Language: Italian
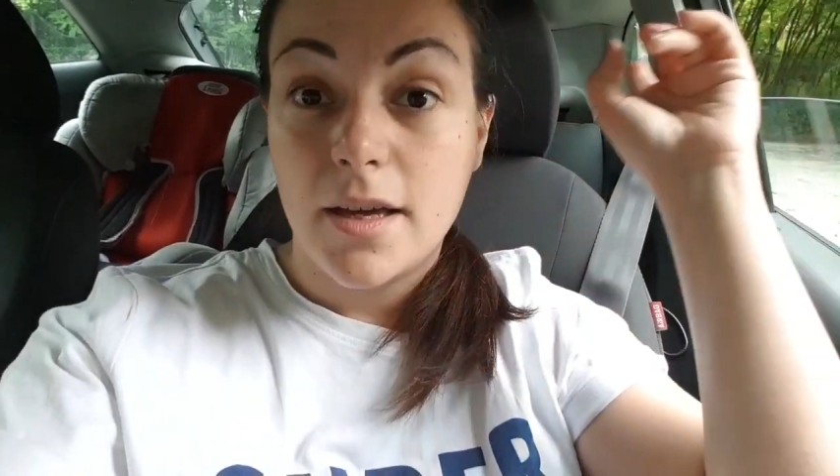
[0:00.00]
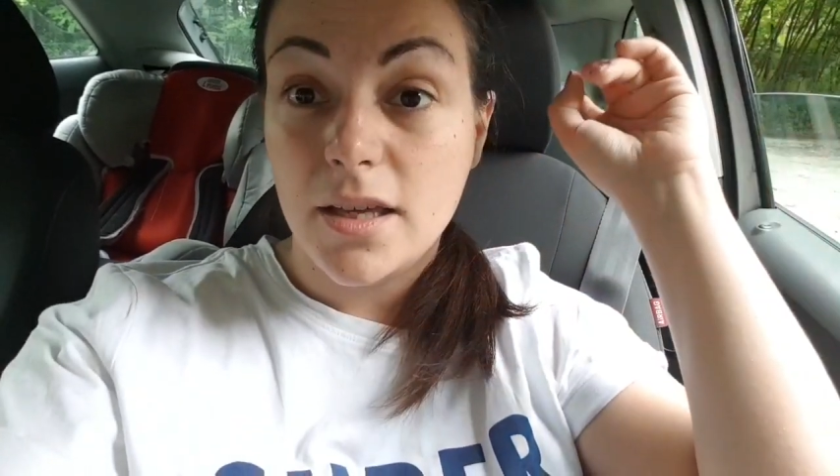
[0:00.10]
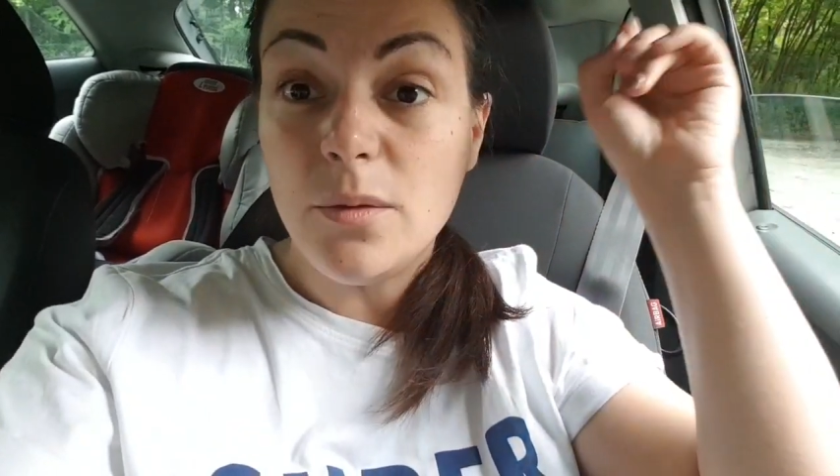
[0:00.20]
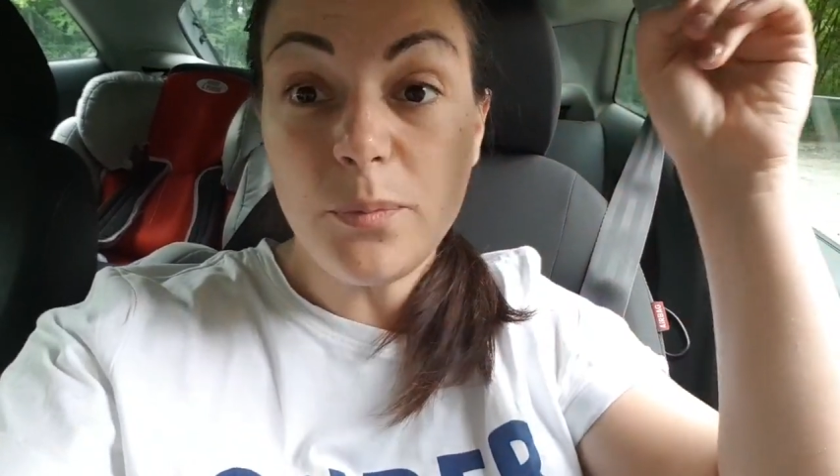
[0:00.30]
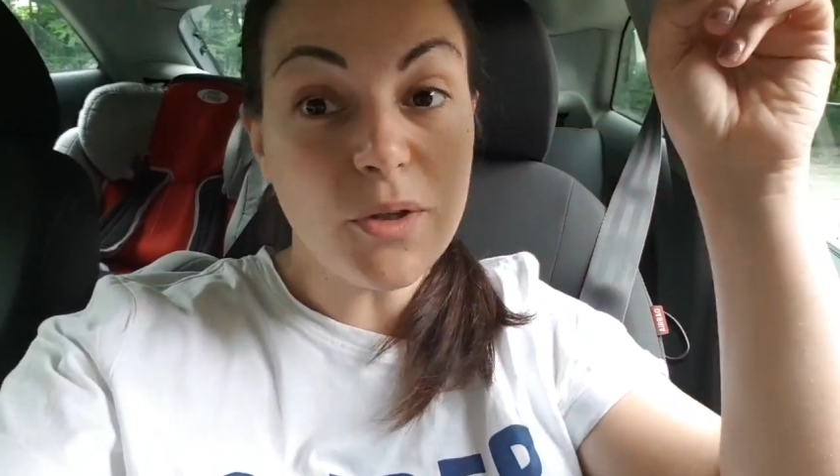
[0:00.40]

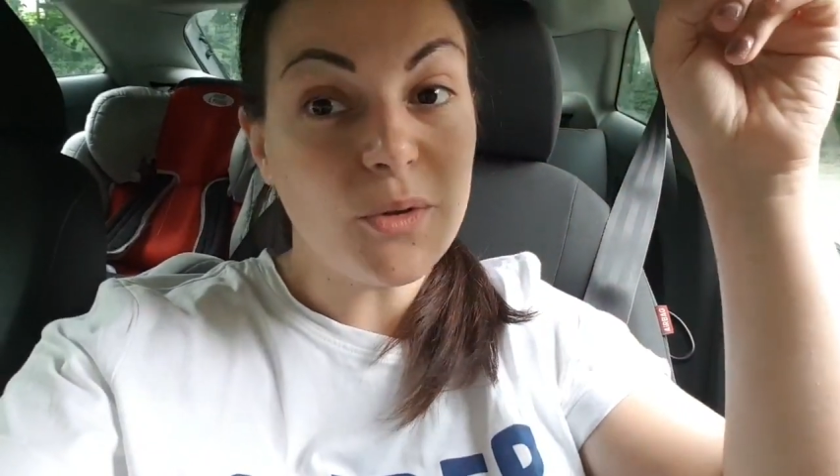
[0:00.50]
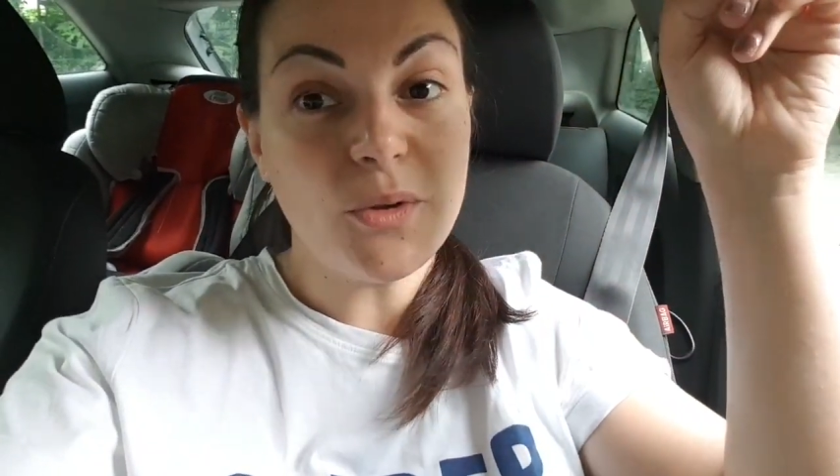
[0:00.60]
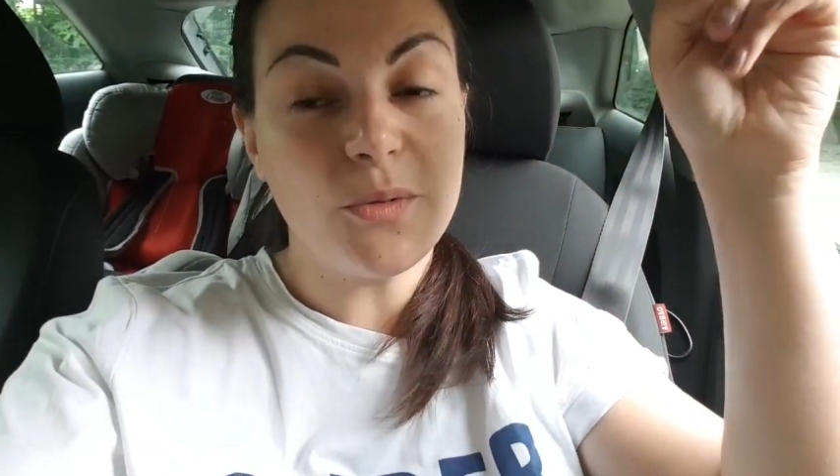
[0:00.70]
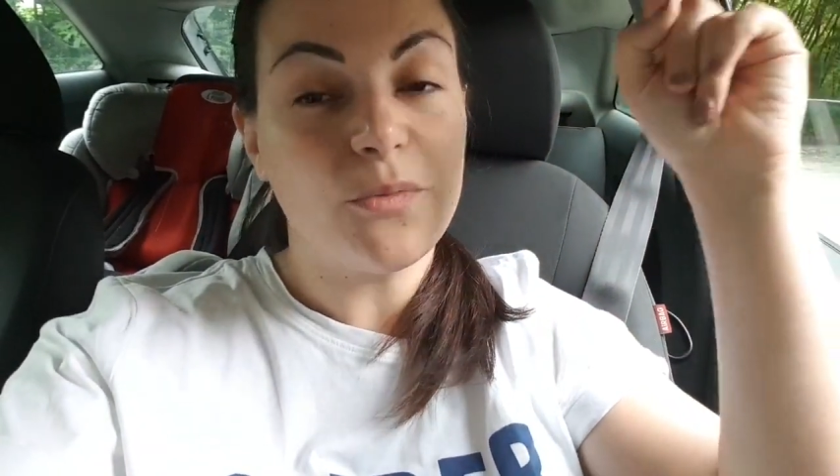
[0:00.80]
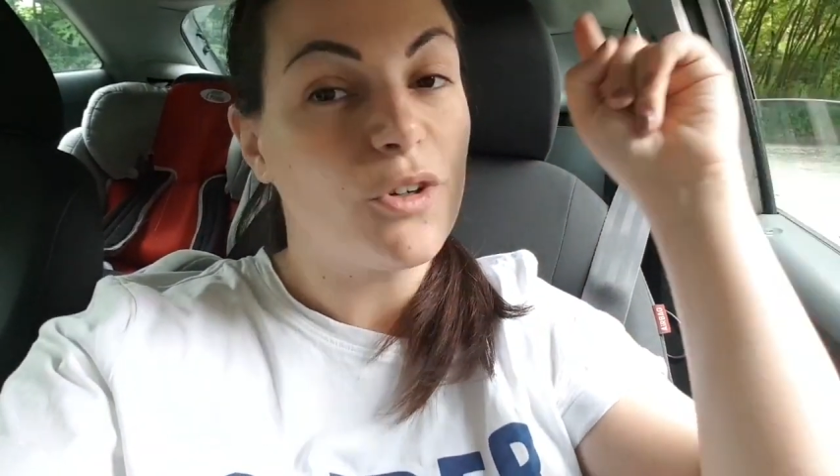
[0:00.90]
in più
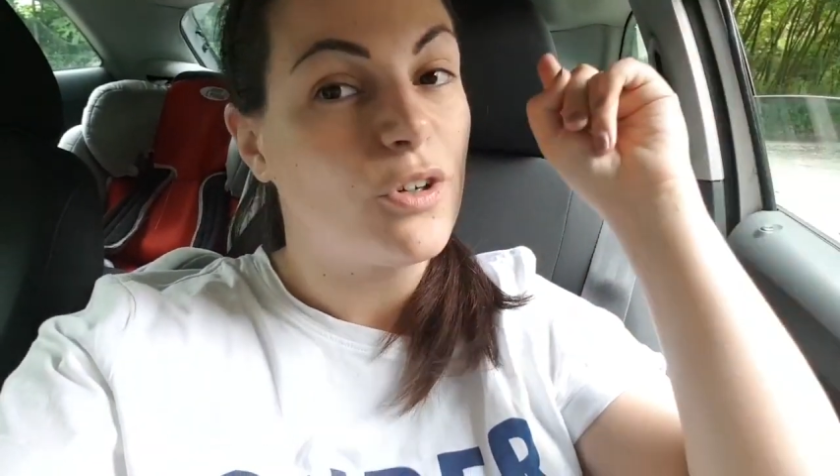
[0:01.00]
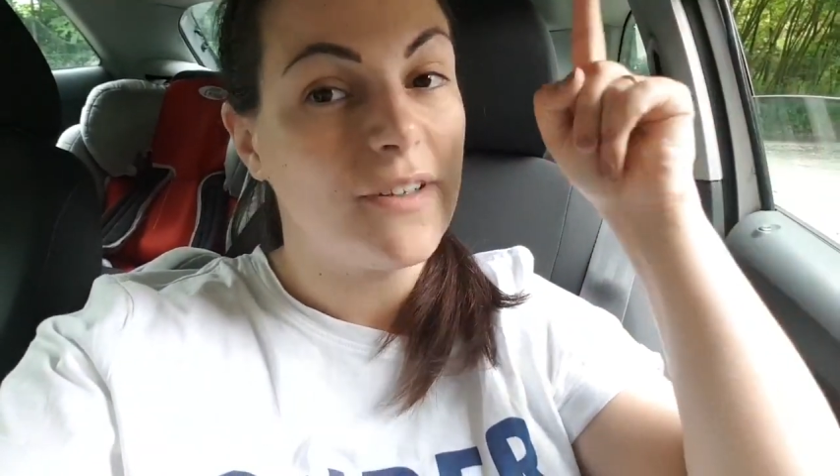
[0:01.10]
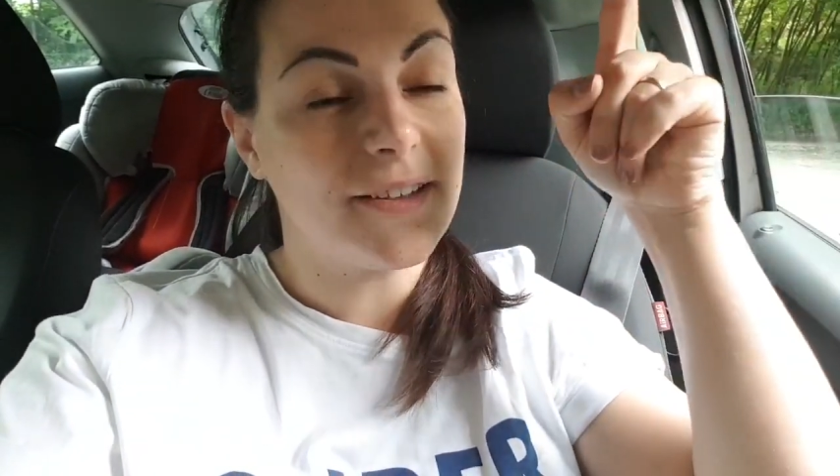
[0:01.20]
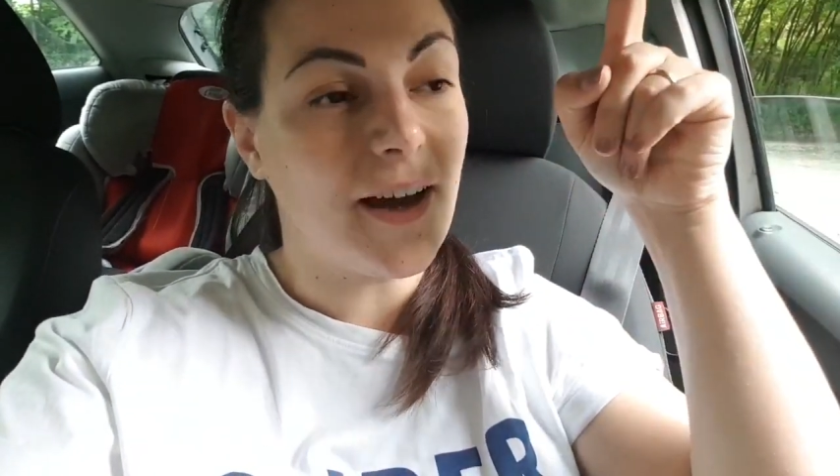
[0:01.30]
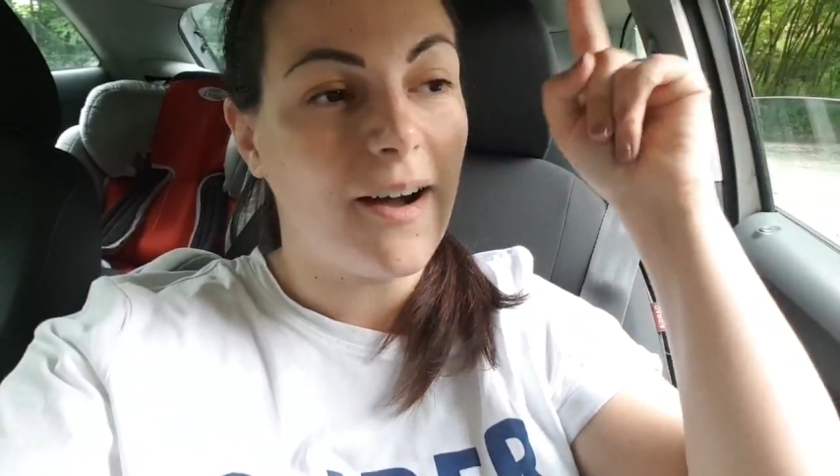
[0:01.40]

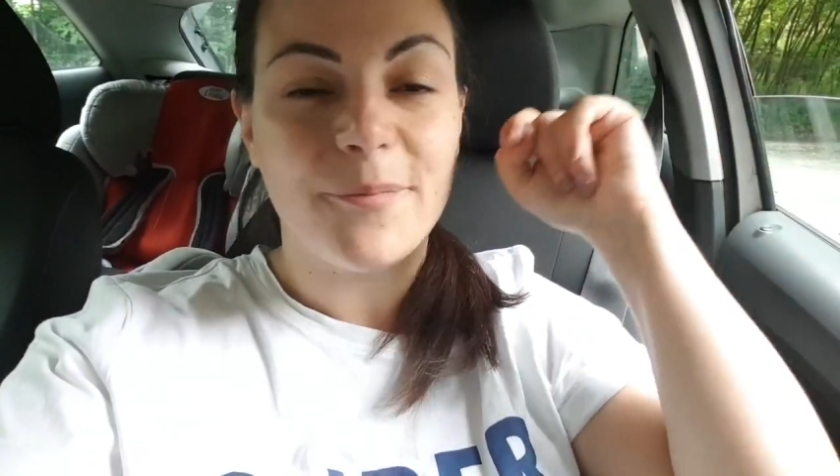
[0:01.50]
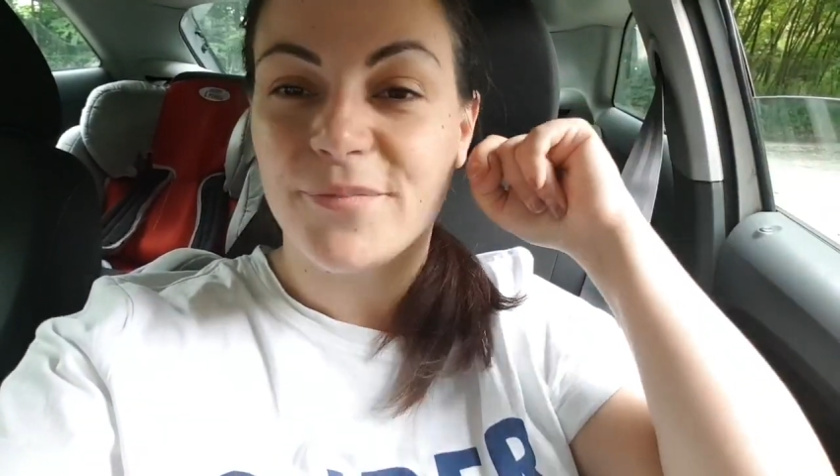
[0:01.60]
novità